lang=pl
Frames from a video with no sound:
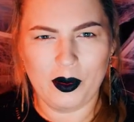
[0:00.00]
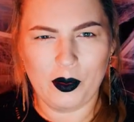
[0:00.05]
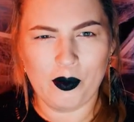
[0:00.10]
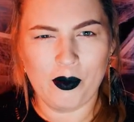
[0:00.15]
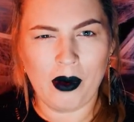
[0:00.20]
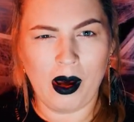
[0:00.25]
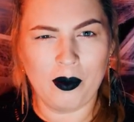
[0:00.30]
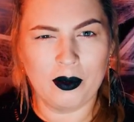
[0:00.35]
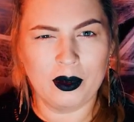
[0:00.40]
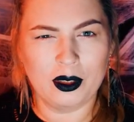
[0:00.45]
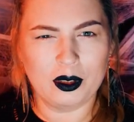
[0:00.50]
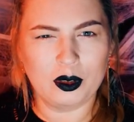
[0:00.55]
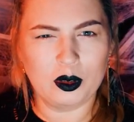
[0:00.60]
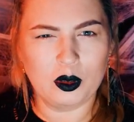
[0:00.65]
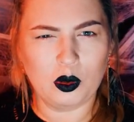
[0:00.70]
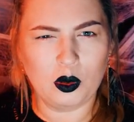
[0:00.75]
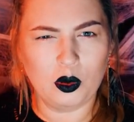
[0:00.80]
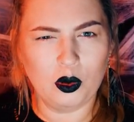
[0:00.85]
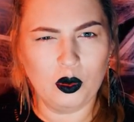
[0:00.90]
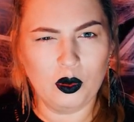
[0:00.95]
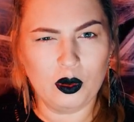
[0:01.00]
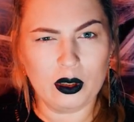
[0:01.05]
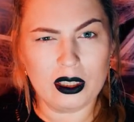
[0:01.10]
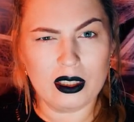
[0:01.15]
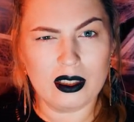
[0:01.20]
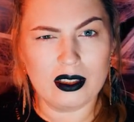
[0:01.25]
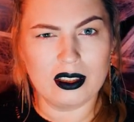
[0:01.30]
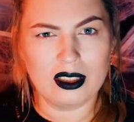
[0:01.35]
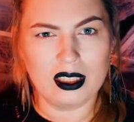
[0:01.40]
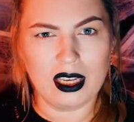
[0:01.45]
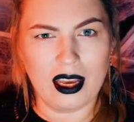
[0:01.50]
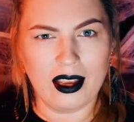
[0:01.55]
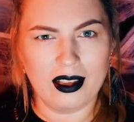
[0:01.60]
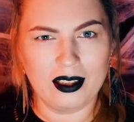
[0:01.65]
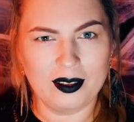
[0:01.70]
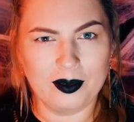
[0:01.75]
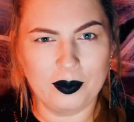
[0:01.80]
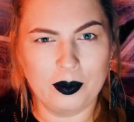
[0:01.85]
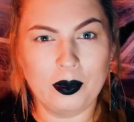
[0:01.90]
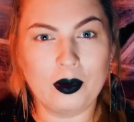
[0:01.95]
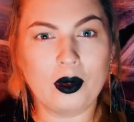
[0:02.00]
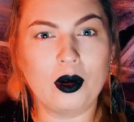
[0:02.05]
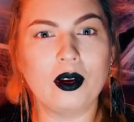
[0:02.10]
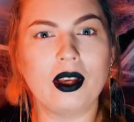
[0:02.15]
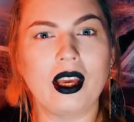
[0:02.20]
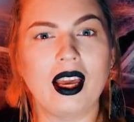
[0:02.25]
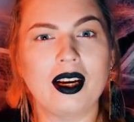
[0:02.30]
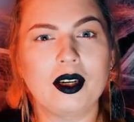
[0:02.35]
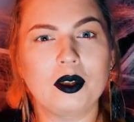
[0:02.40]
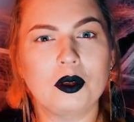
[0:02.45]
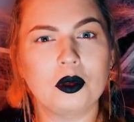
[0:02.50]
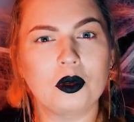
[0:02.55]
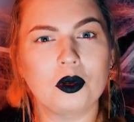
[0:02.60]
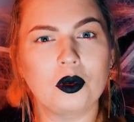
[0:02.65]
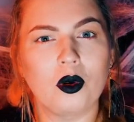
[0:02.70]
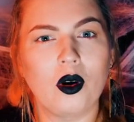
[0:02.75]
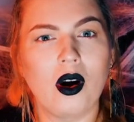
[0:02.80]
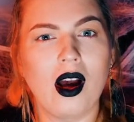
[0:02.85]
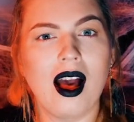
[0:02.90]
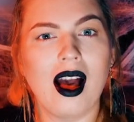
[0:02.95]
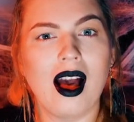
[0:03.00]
mamy drugi dzień projektu